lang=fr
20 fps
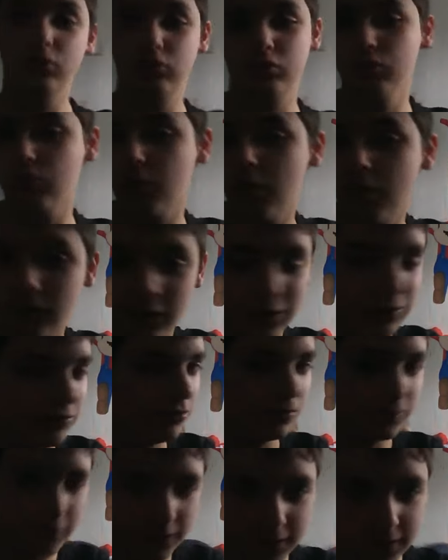où on voit
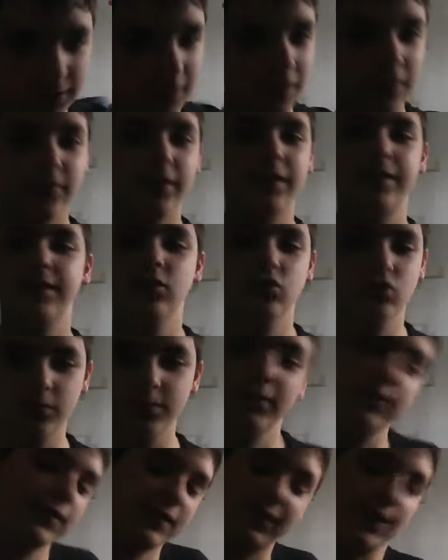Sonic avec des jambes
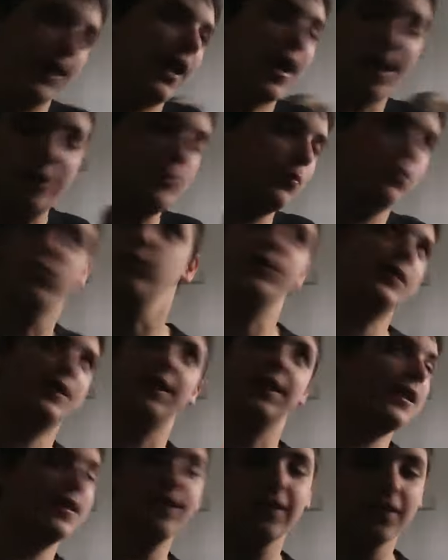très
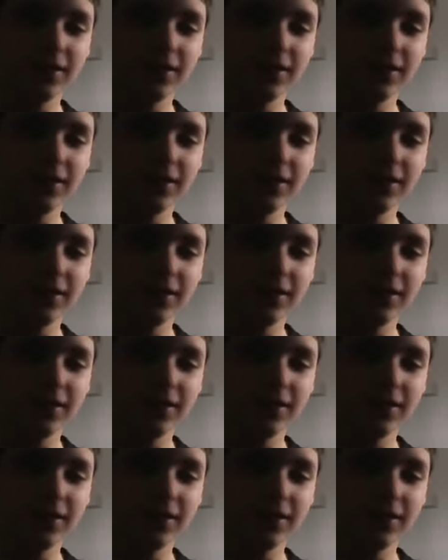musclées,